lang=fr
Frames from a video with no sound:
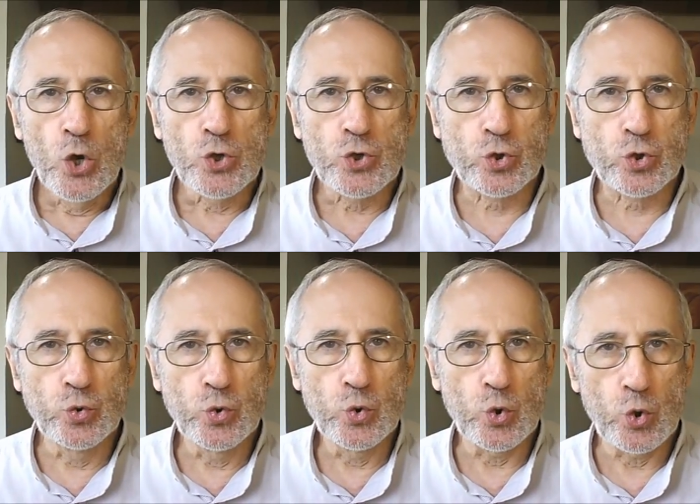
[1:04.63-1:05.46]

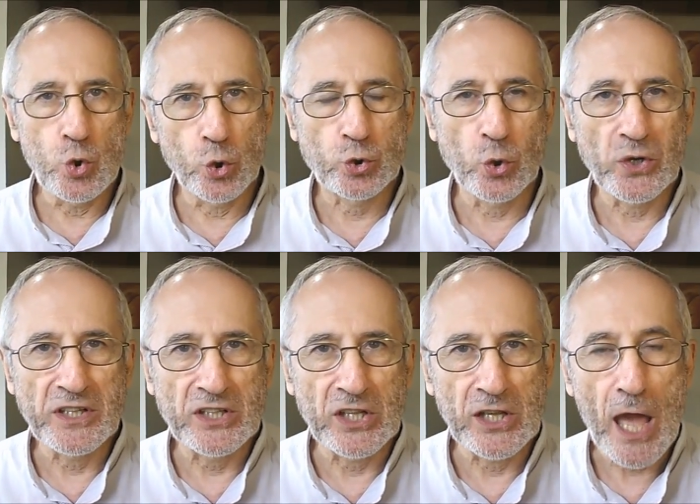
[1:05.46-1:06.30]
sous
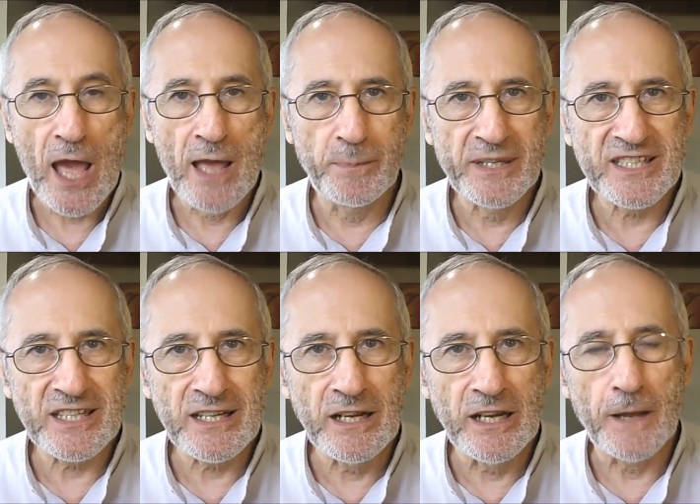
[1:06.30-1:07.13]
l'autorité
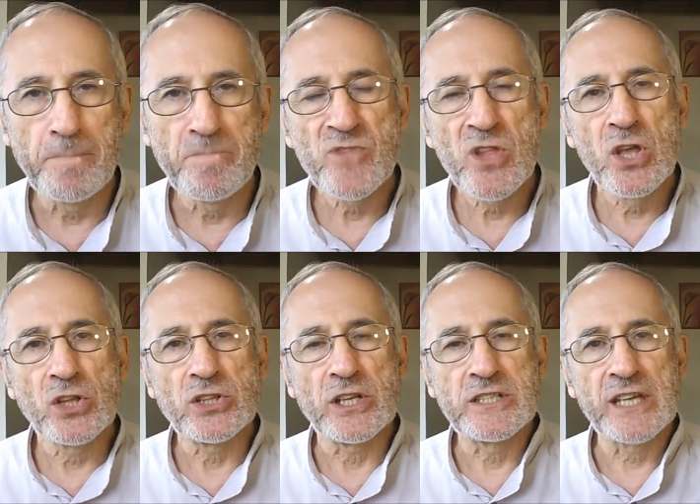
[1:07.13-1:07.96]
imbécile
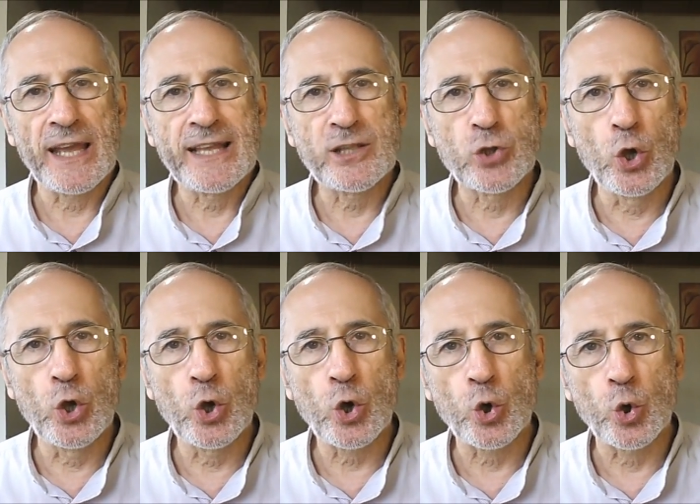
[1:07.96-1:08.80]
des
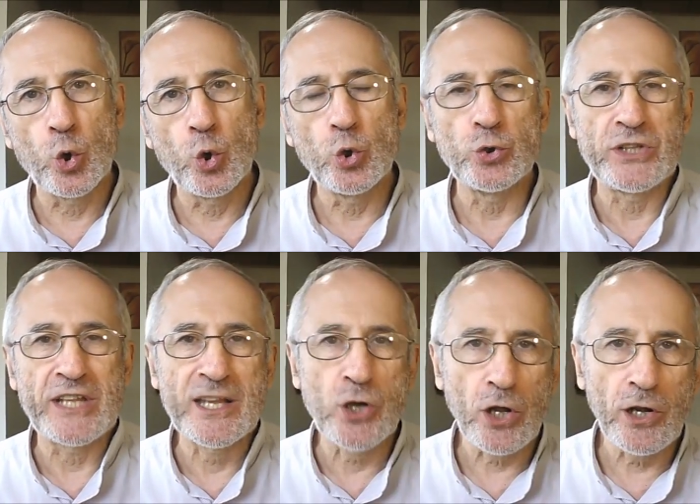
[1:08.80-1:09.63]
directeurs euh,
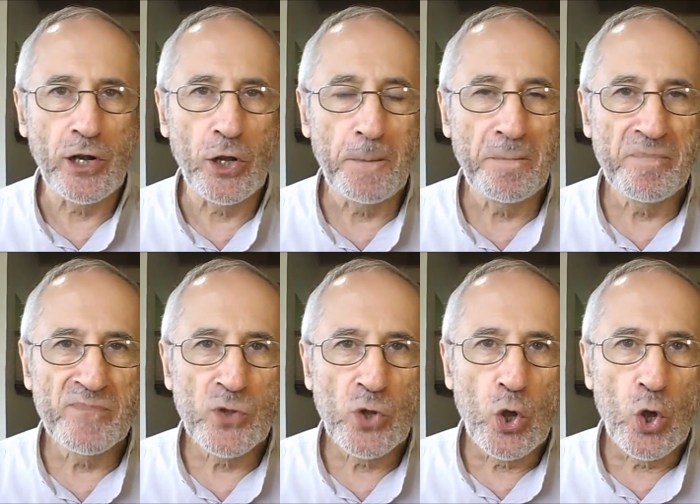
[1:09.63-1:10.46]
d'école,
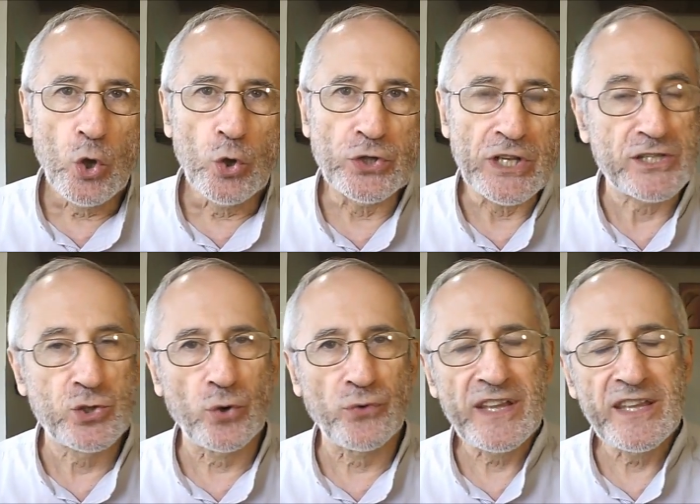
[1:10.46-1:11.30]
des
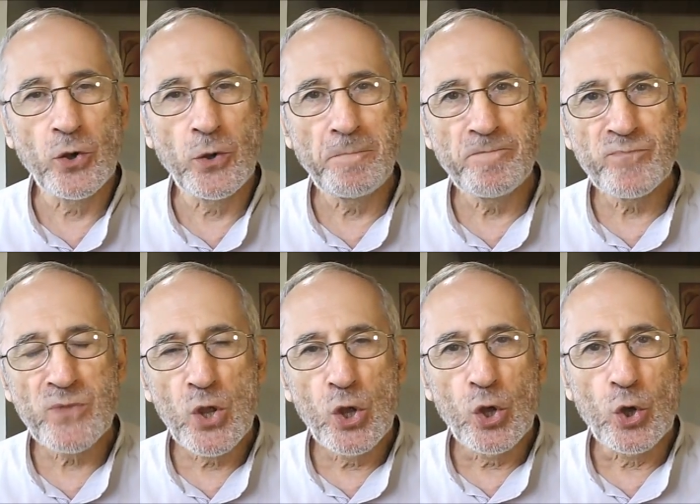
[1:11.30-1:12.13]
surveillants,
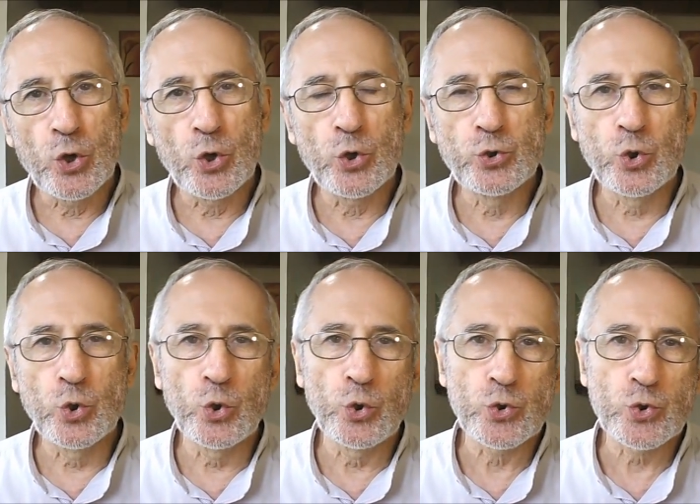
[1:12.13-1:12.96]
euh,
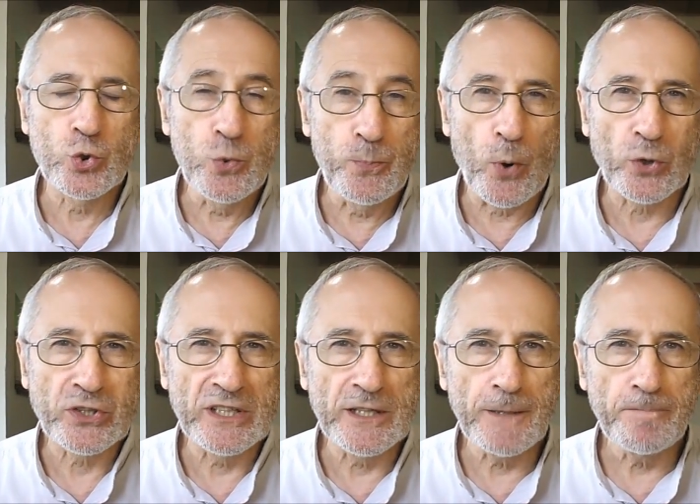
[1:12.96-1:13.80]
de
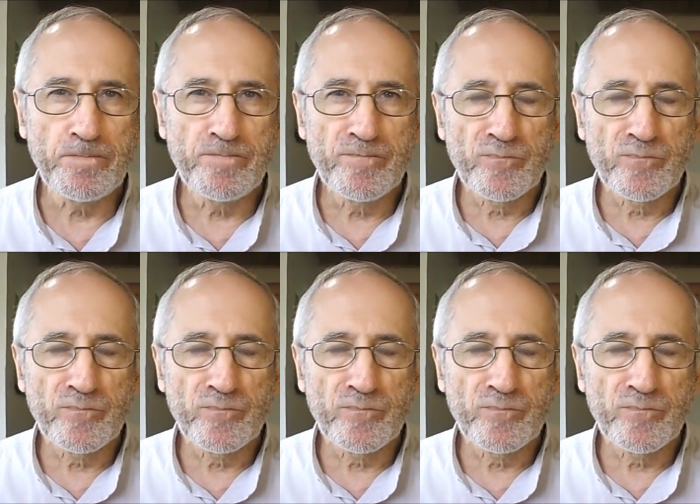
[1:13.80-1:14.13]
supporter,